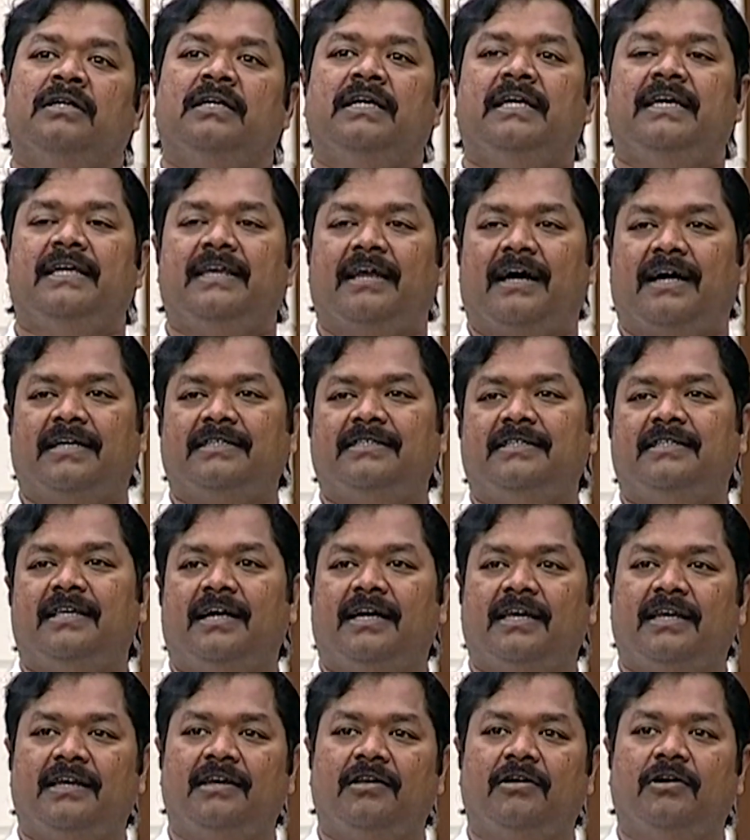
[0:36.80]
ఈ
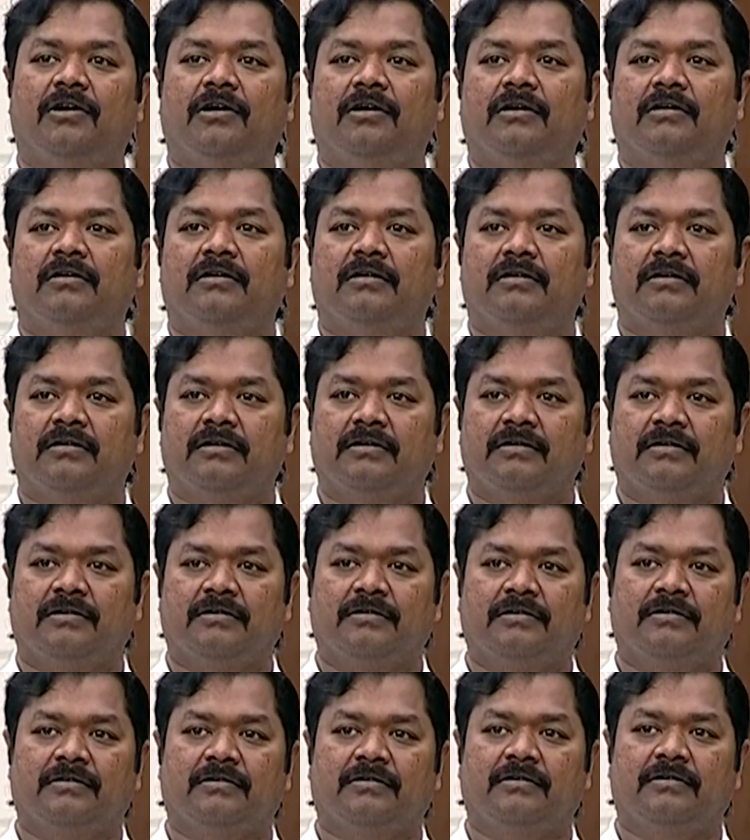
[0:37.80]
రాజధానిలో
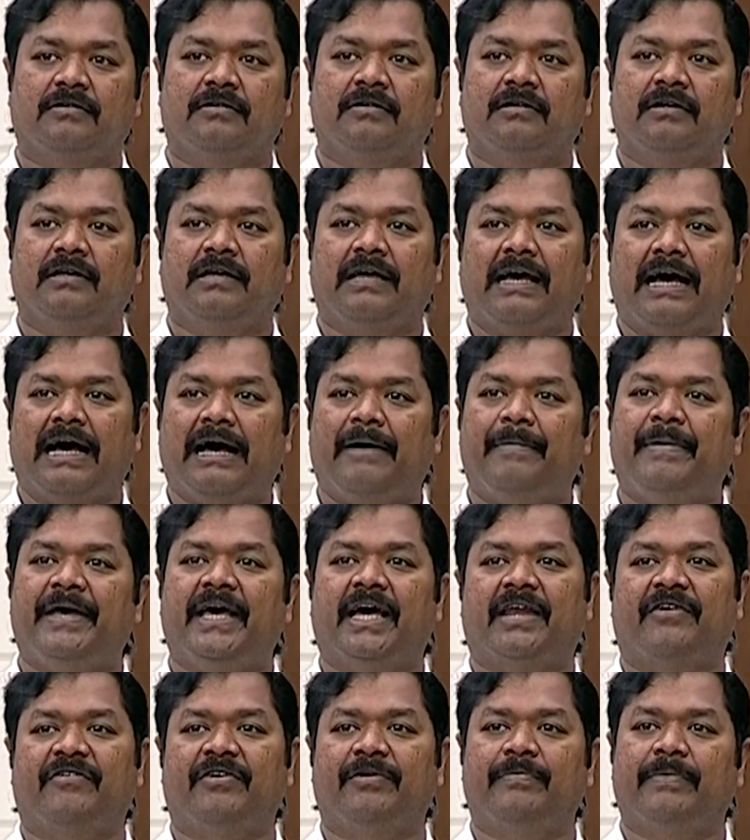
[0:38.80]
యాభై
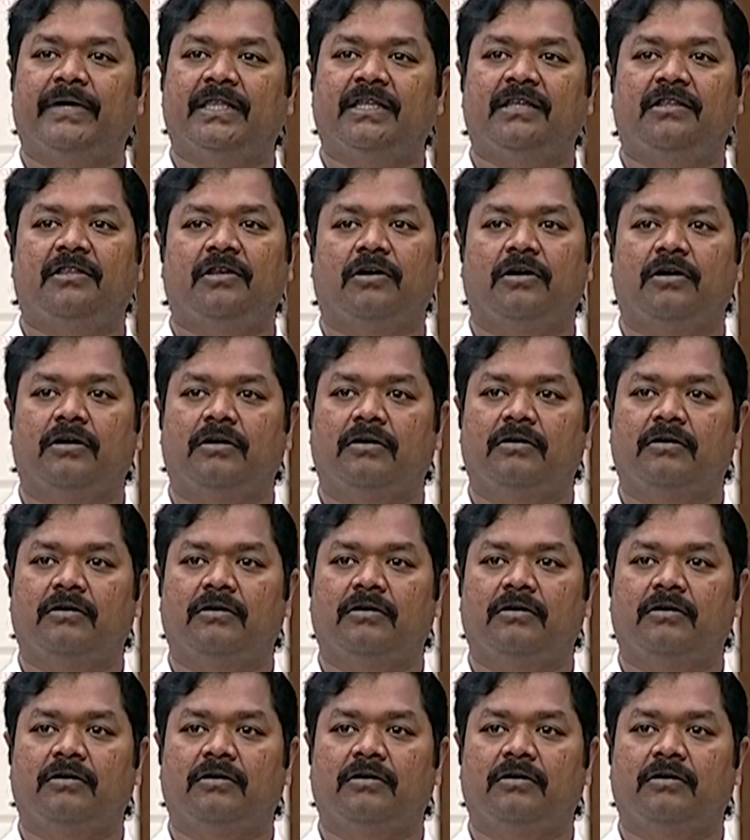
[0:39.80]
అరవై మందితో